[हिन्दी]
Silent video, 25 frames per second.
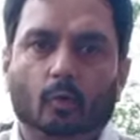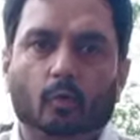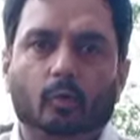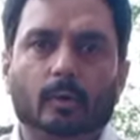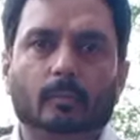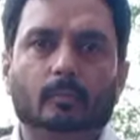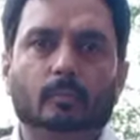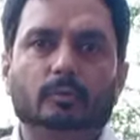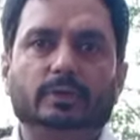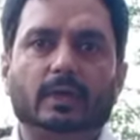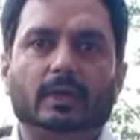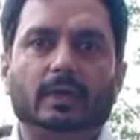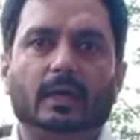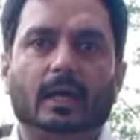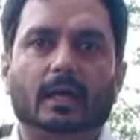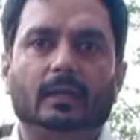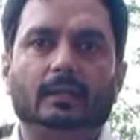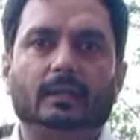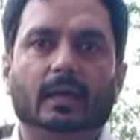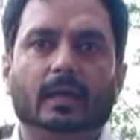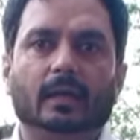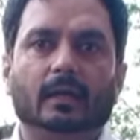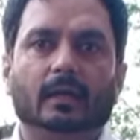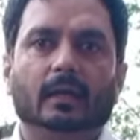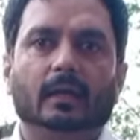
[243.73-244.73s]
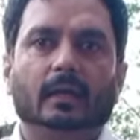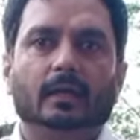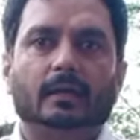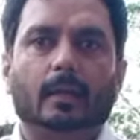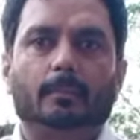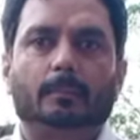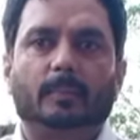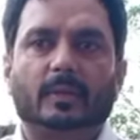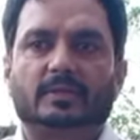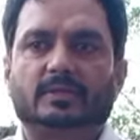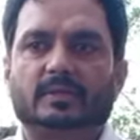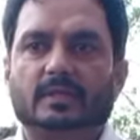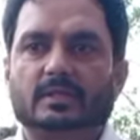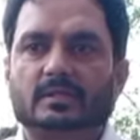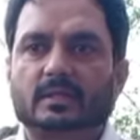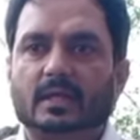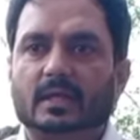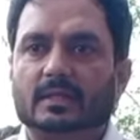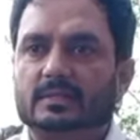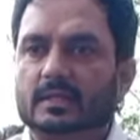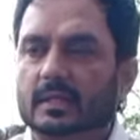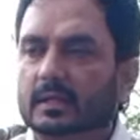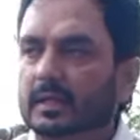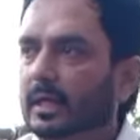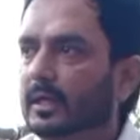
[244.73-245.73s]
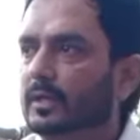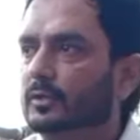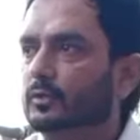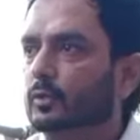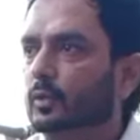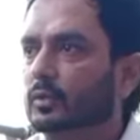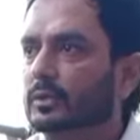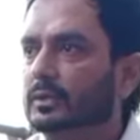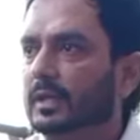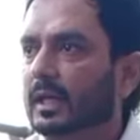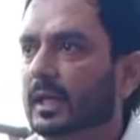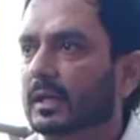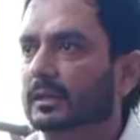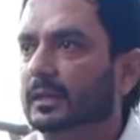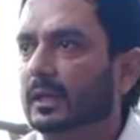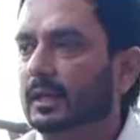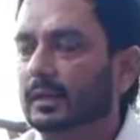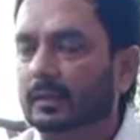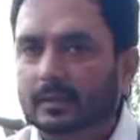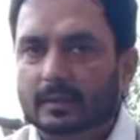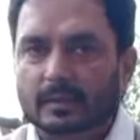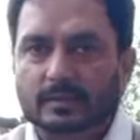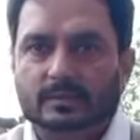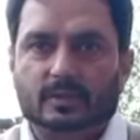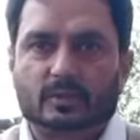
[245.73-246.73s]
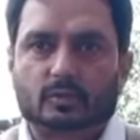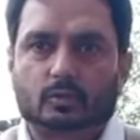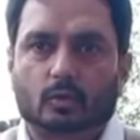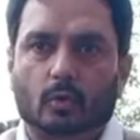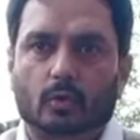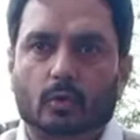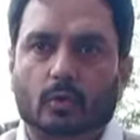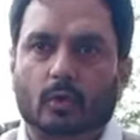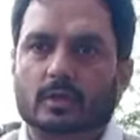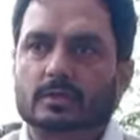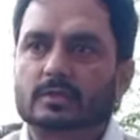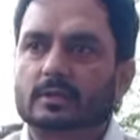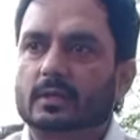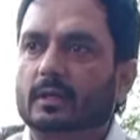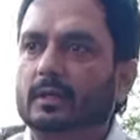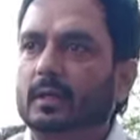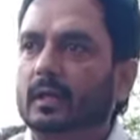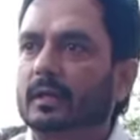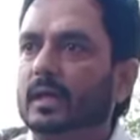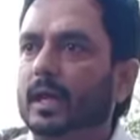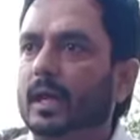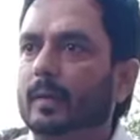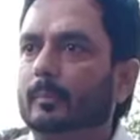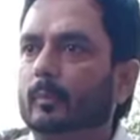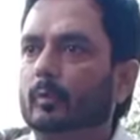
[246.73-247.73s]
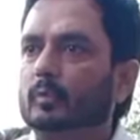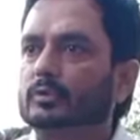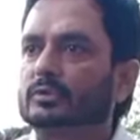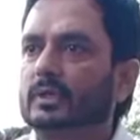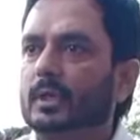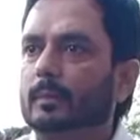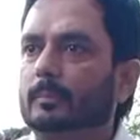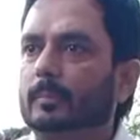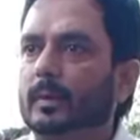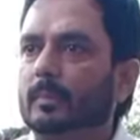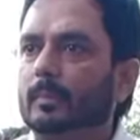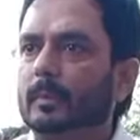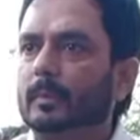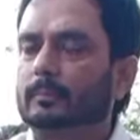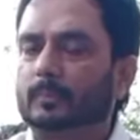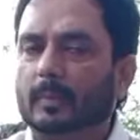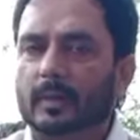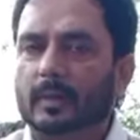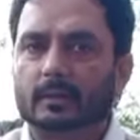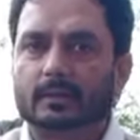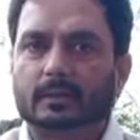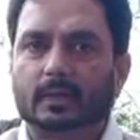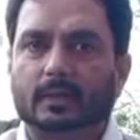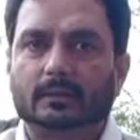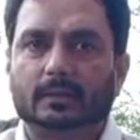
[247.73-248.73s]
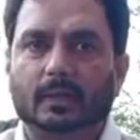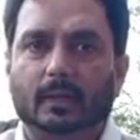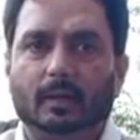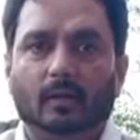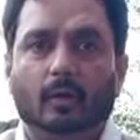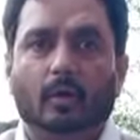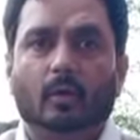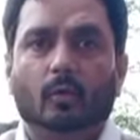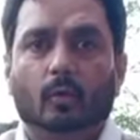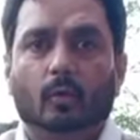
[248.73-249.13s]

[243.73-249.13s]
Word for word: क्योंकि मुझे याद है कि पच्चीस साल से यही जोजिला था जिसको क्रॉस कर कर यहाँ पहुँचना पड़ता था